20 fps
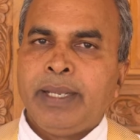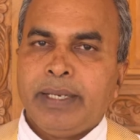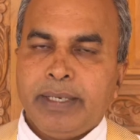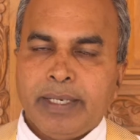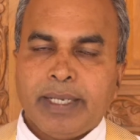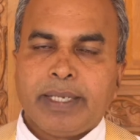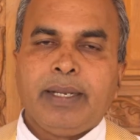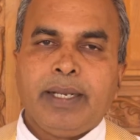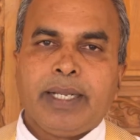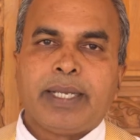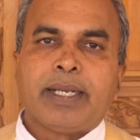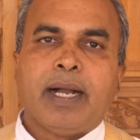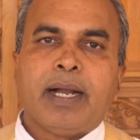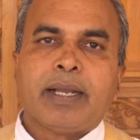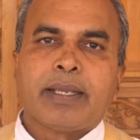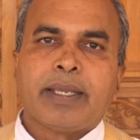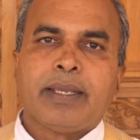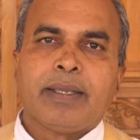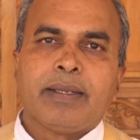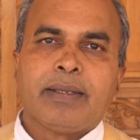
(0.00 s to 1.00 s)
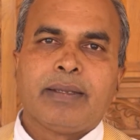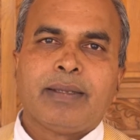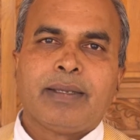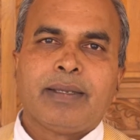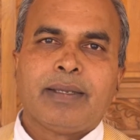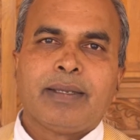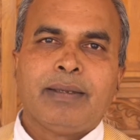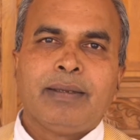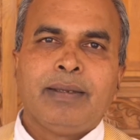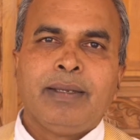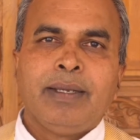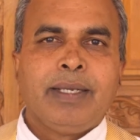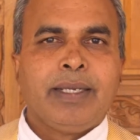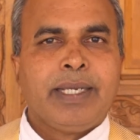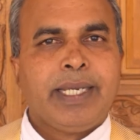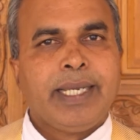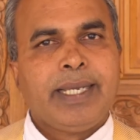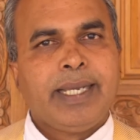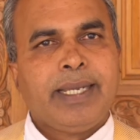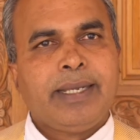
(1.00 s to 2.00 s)
नहीं लिखा
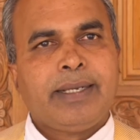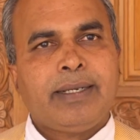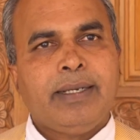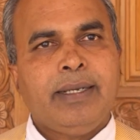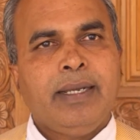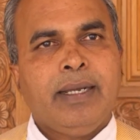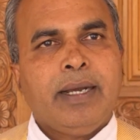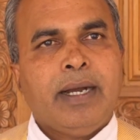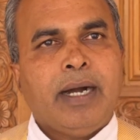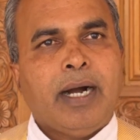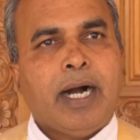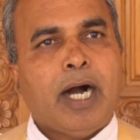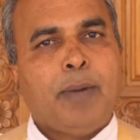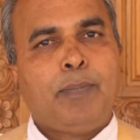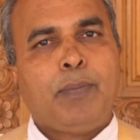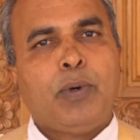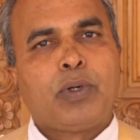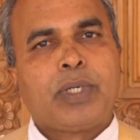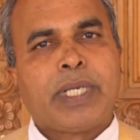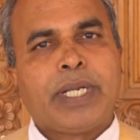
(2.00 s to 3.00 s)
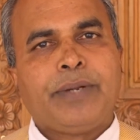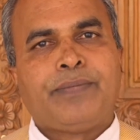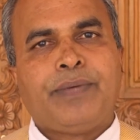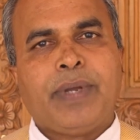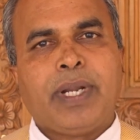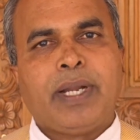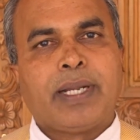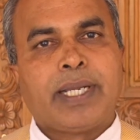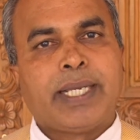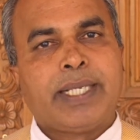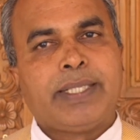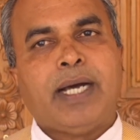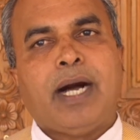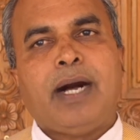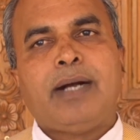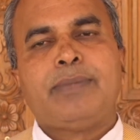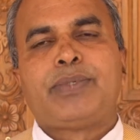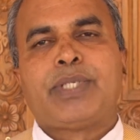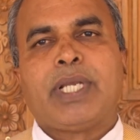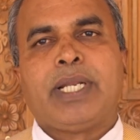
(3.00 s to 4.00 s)
है एक अपोक्रिफल
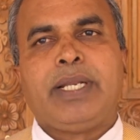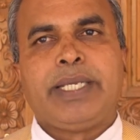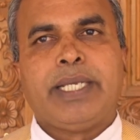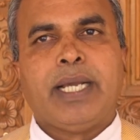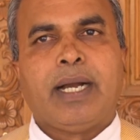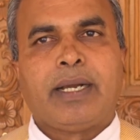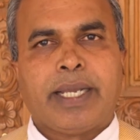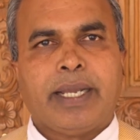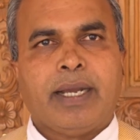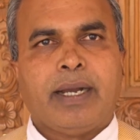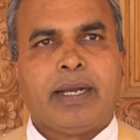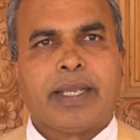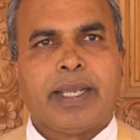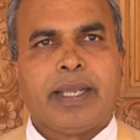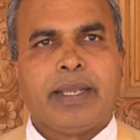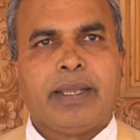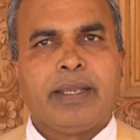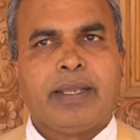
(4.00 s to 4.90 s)
किताब से लिया गया है